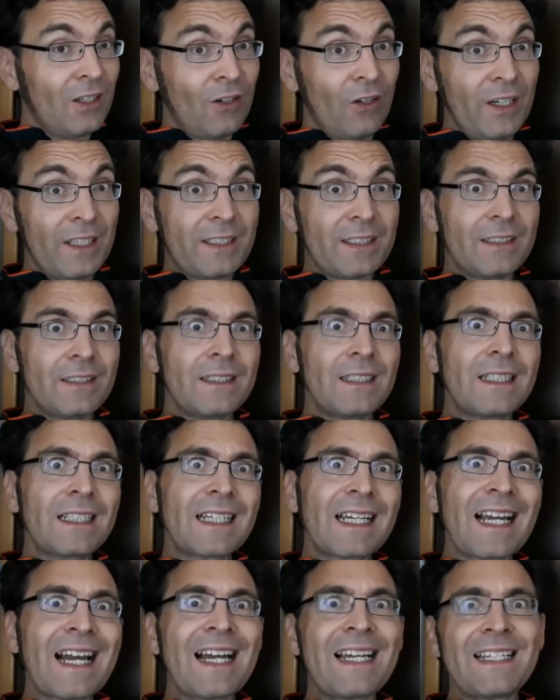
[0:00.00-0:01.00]
Heute
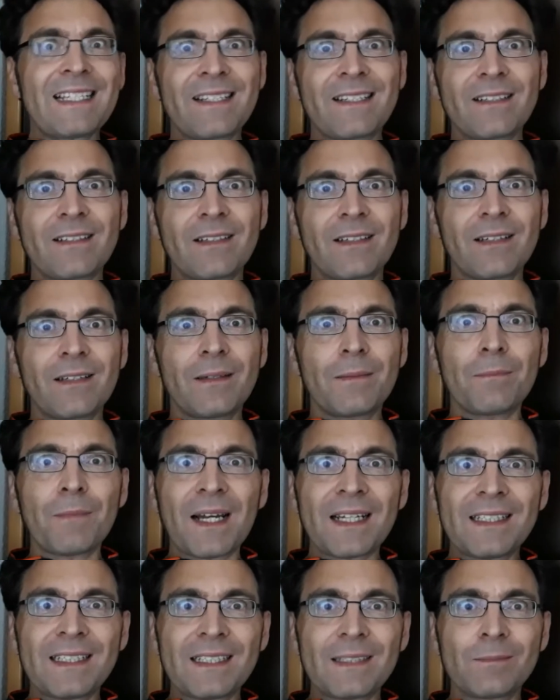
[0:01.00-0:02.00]
reißt
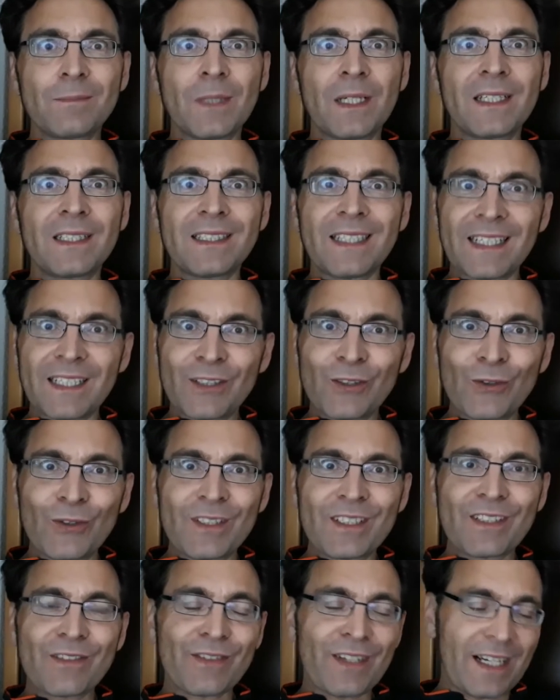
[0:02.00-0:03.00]
manchem der
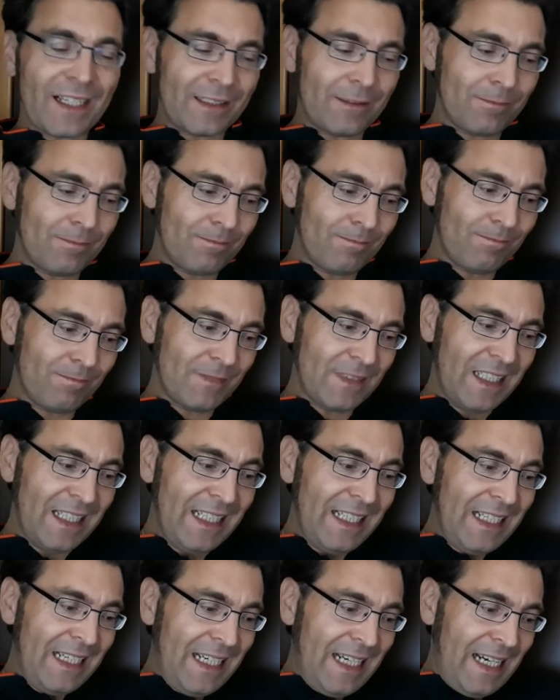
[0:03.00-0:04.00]
Geduldsfaden.
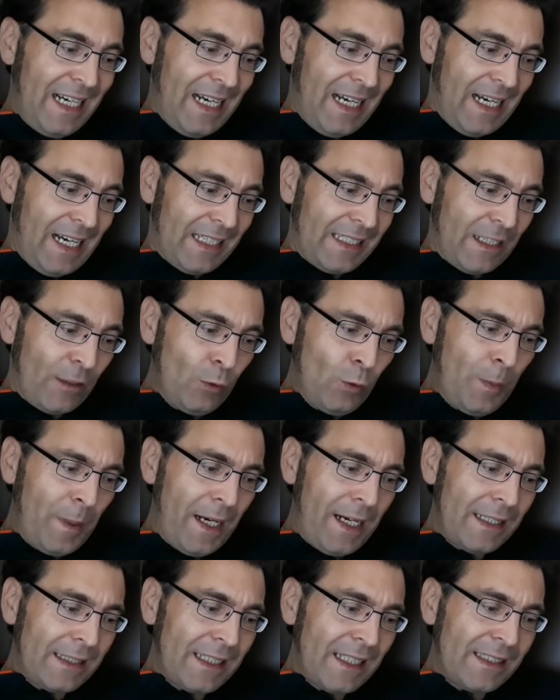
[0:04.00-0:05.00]
An der
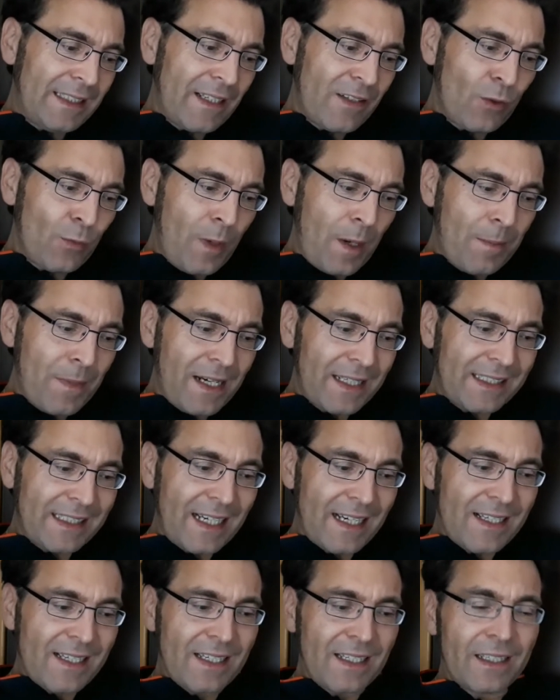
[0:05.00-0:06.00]
U-Bahn, an der
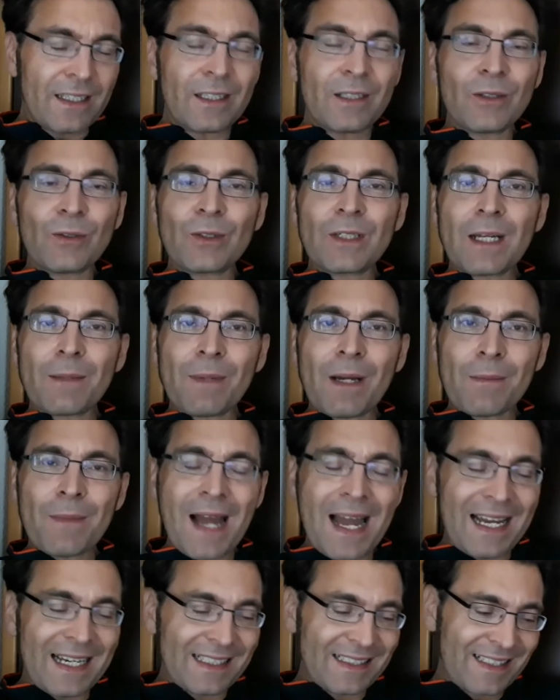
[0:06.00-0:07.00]
Supermarktkasse oder beim
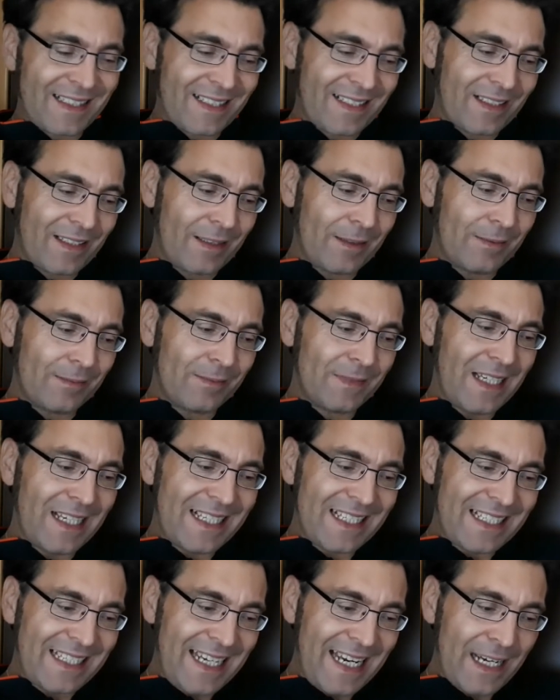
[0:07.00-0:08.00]
Arzt.
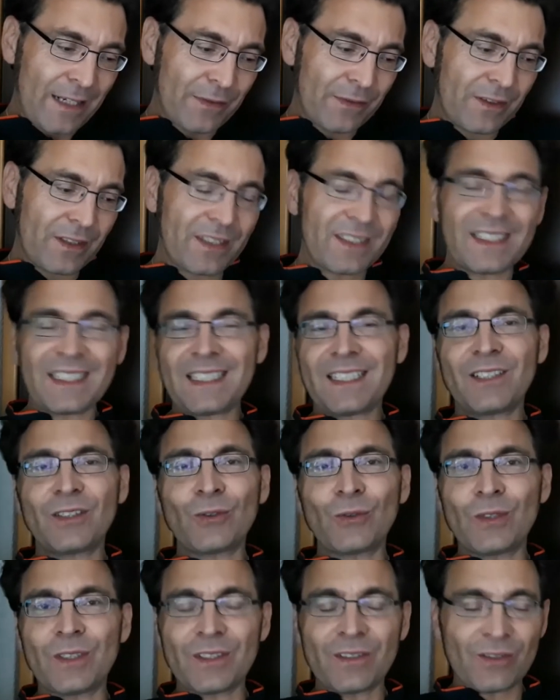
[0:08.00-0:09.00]
Es nervt, sich
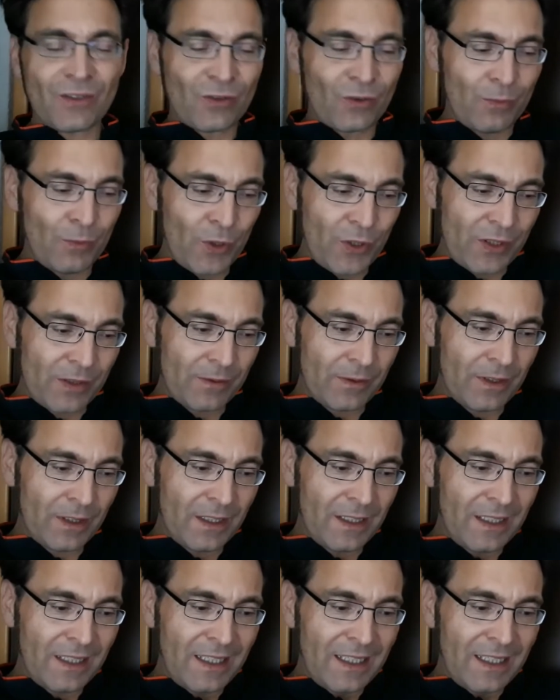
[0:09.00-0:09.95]
gedulden zu müssen.